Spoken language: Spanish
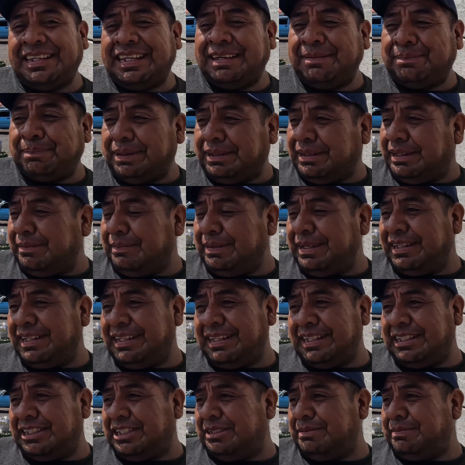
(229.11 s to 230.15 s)

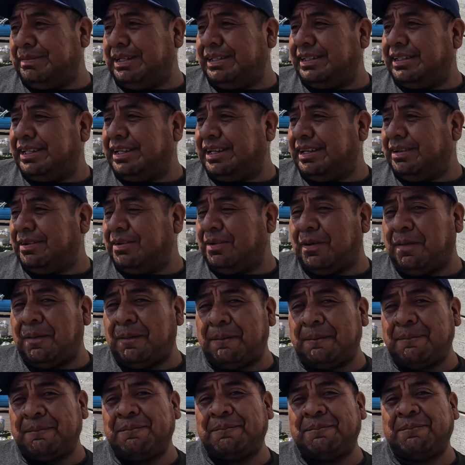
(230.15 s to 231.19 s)
departamento de Chimaltenango.
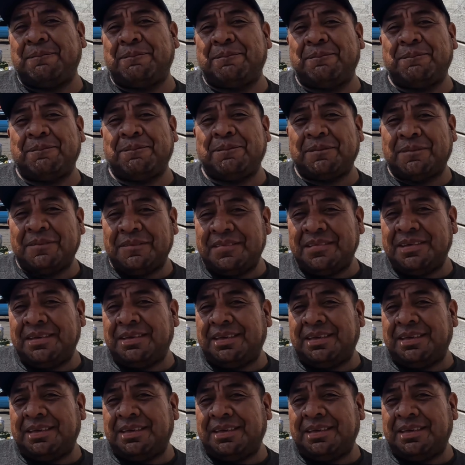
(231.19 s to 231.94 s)
Chimaltenango.